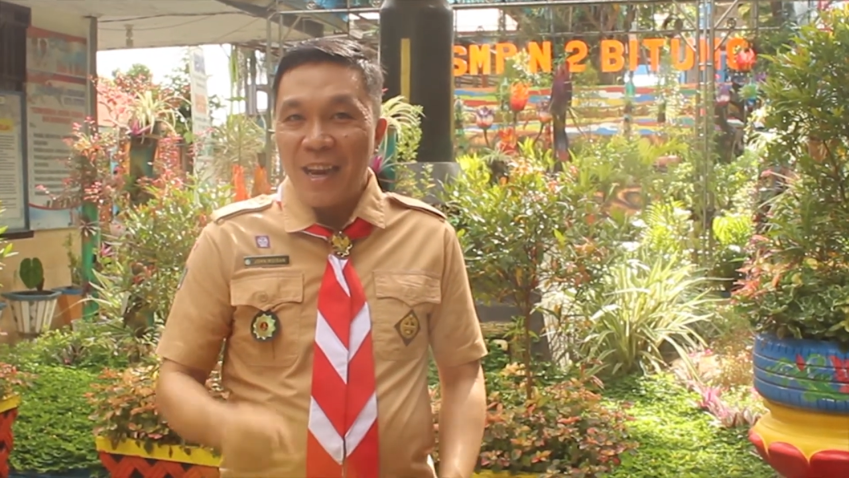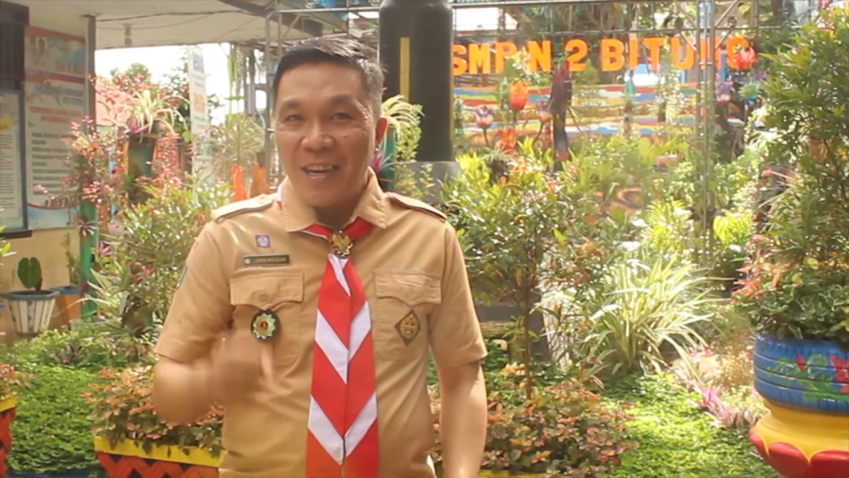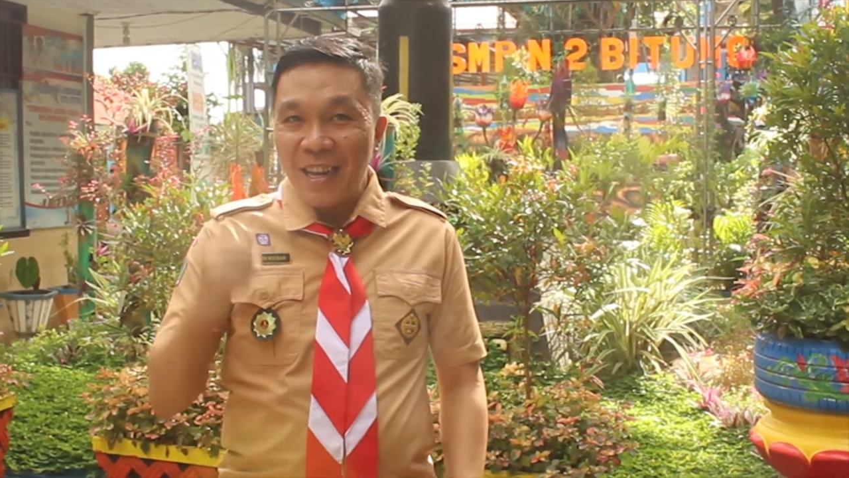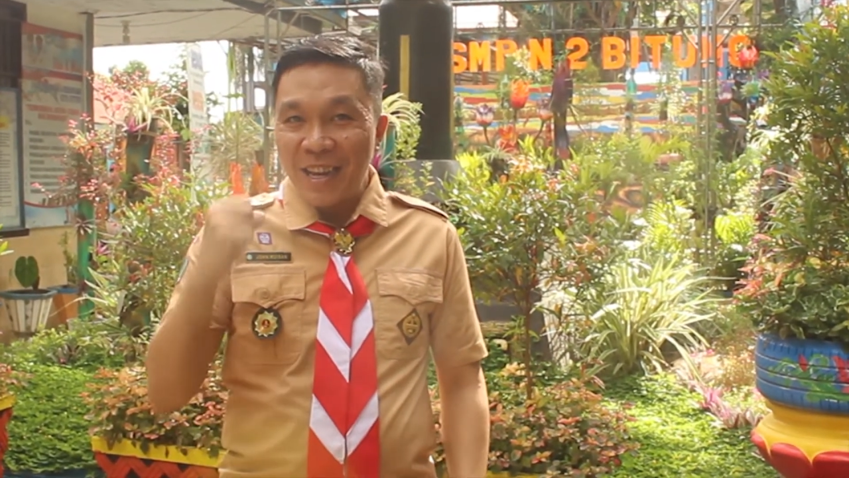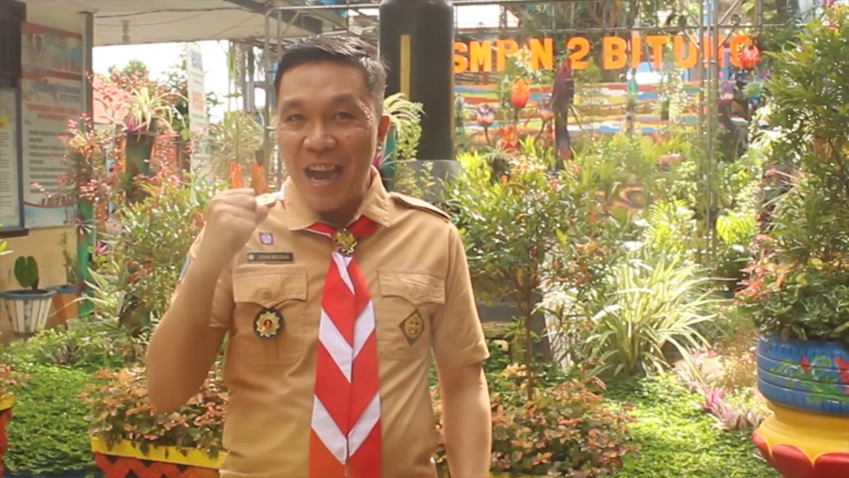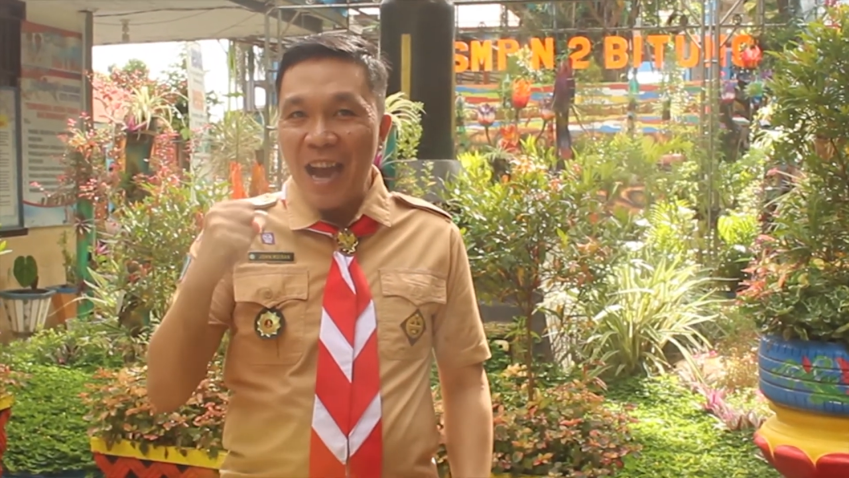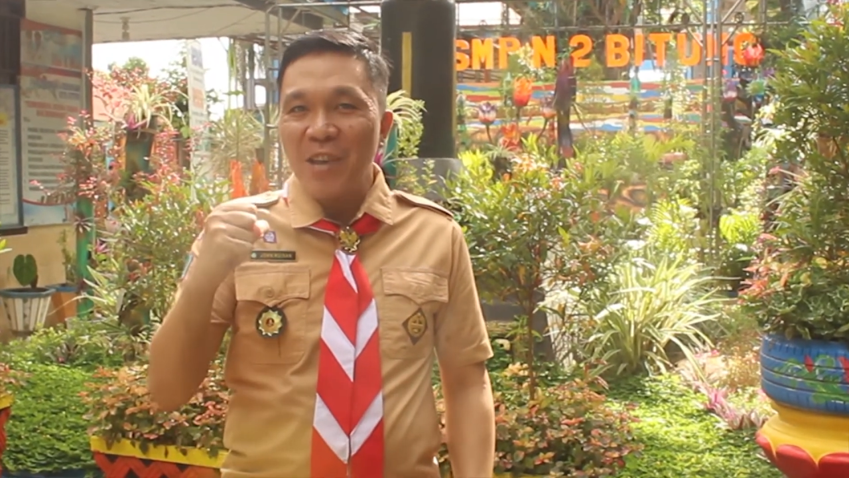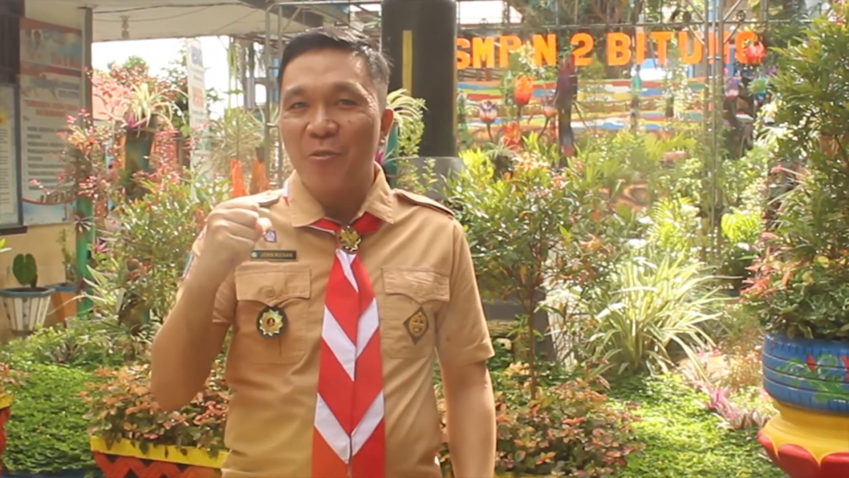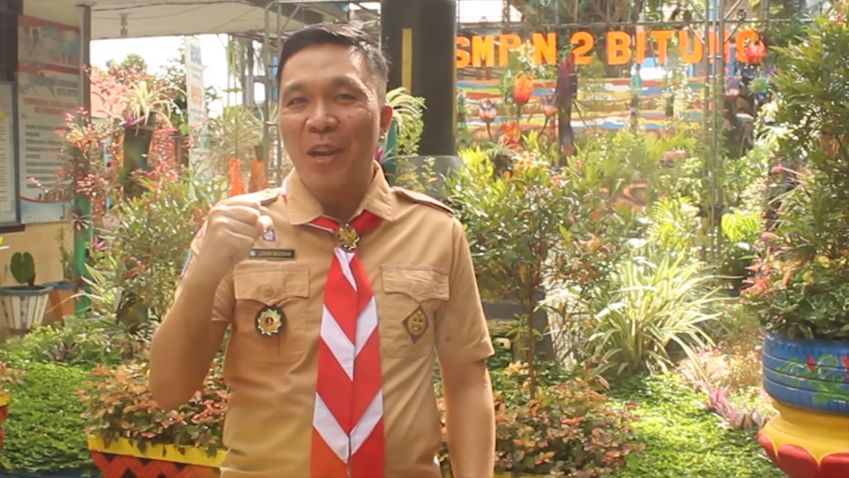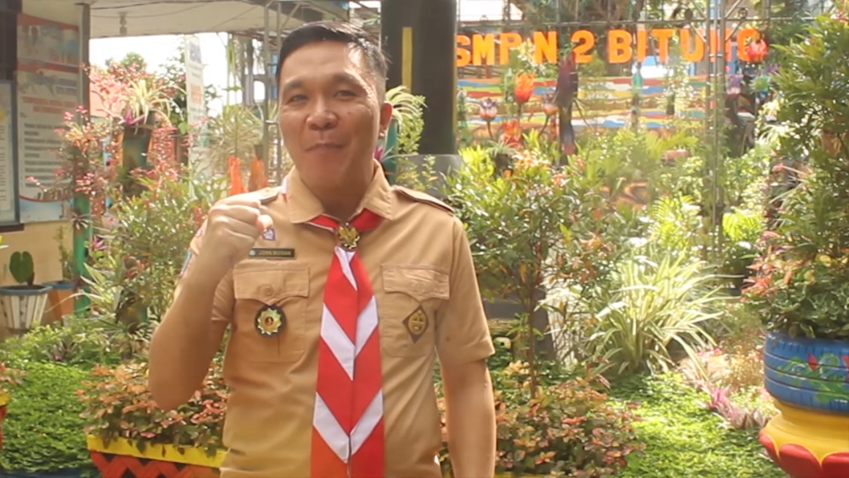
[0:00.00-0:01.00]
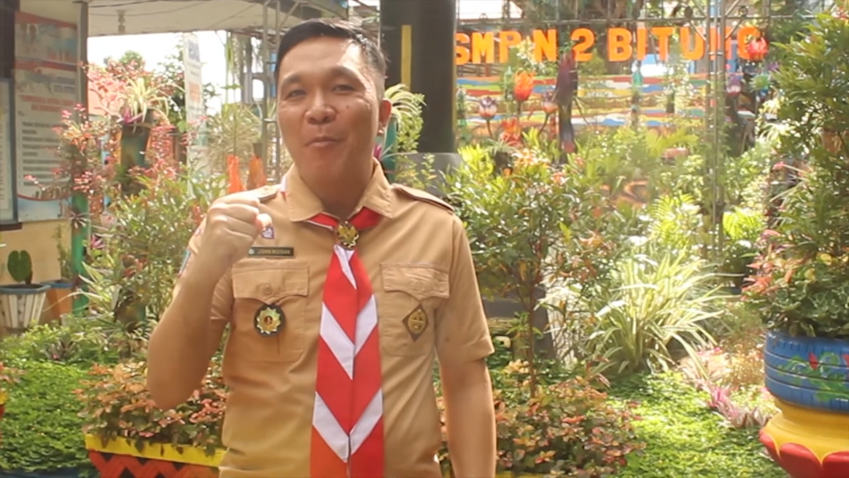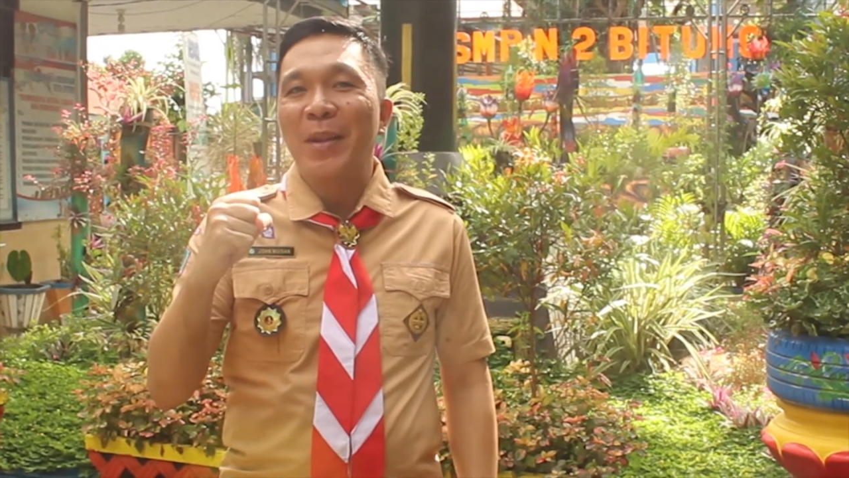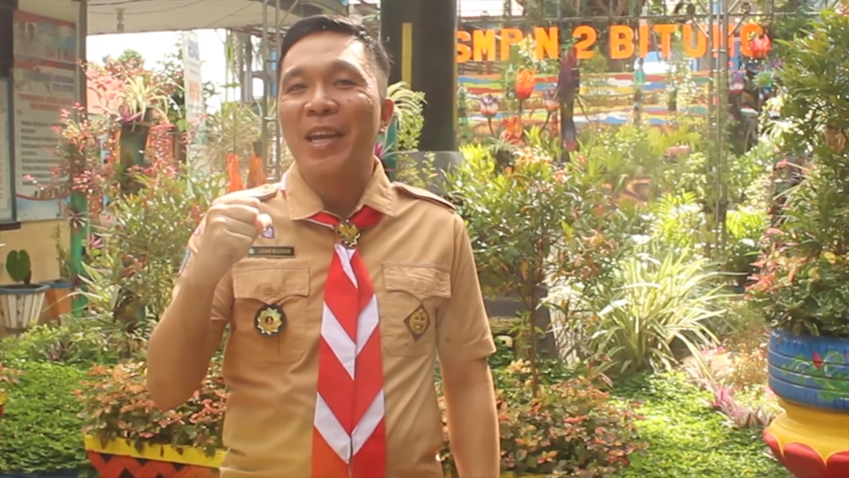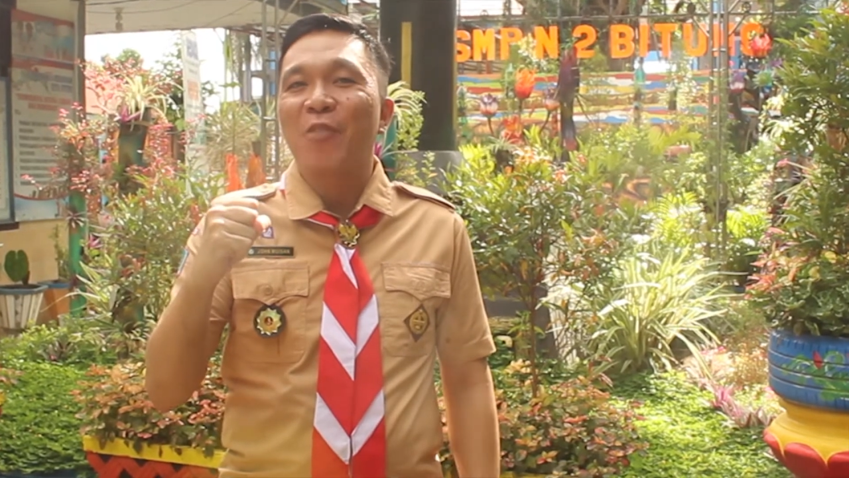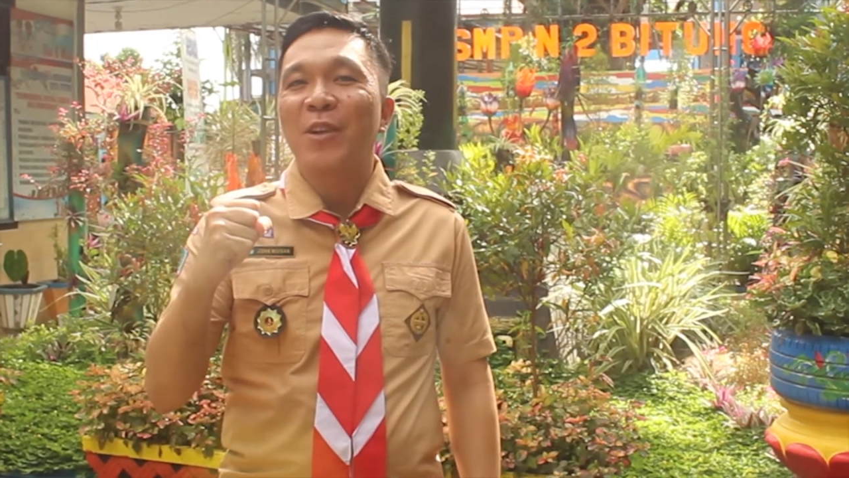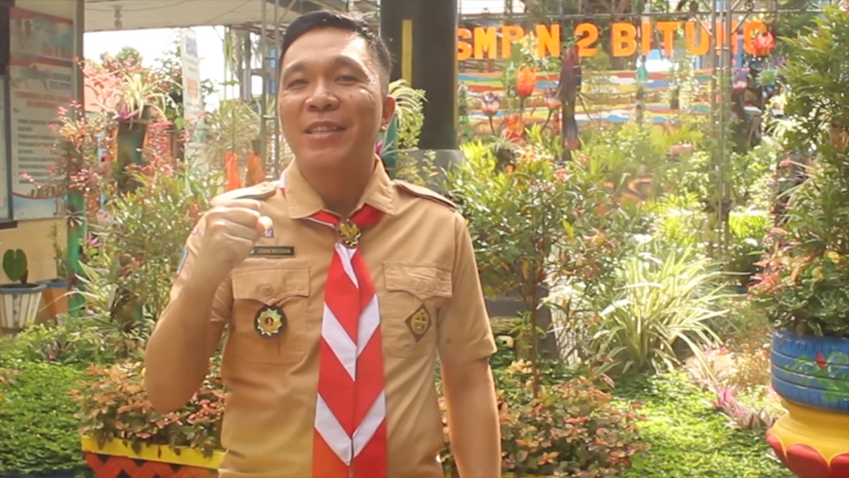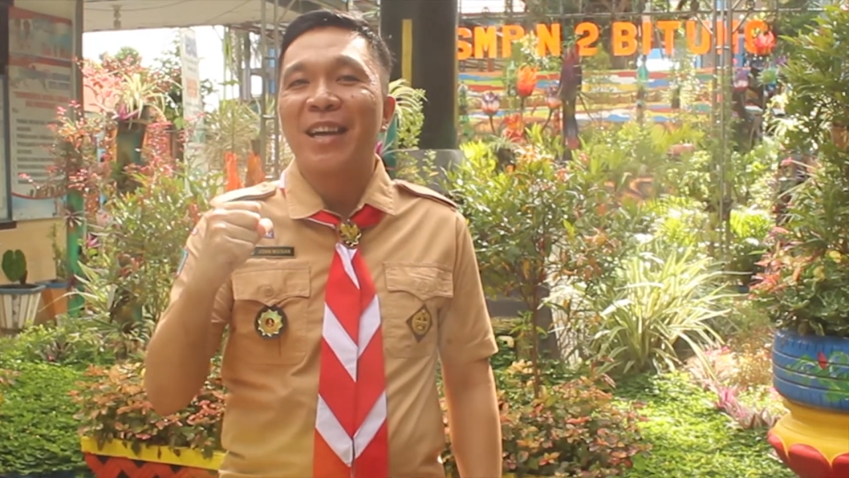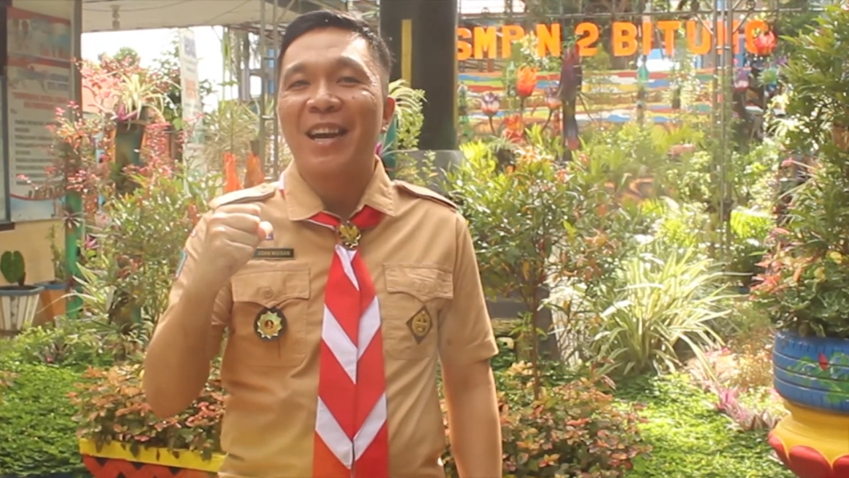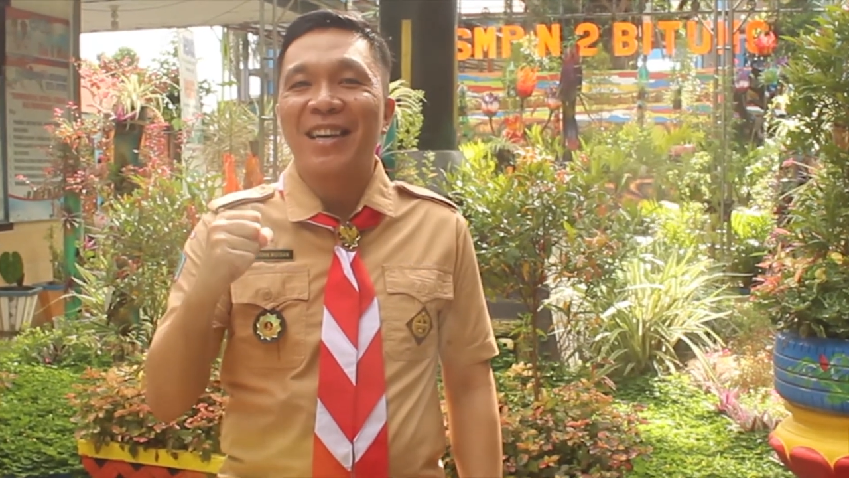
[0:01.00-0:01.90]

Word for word: Dirgahayu Republik Indonesia